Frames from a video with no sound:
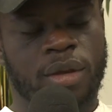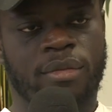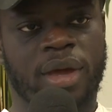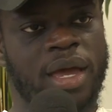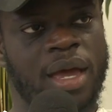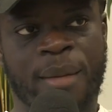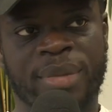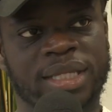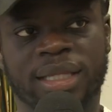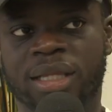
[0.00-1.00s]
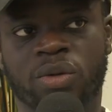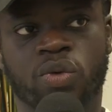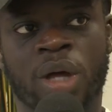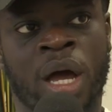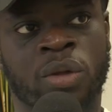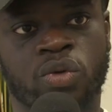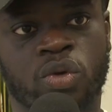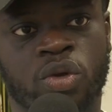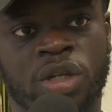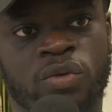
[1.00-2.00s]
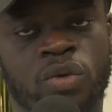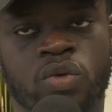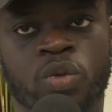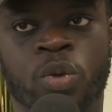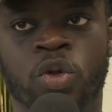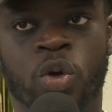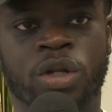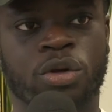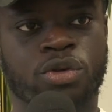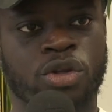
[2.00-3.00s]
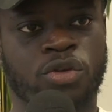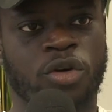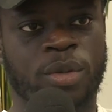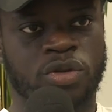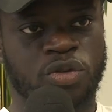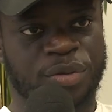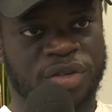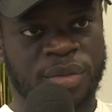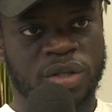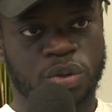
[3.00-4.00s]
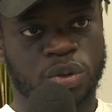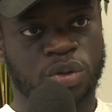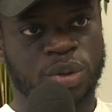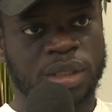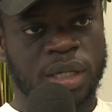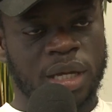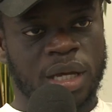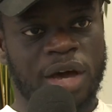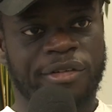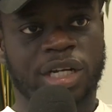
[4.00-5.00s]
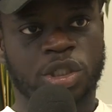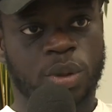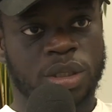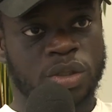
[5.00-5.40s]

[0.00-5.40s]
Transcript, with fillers: Mais à Metz, c'était à un tout autre niveau. Tout le monde connaît le centre de formation du FC Metz aujourd'hui, avec les joueurs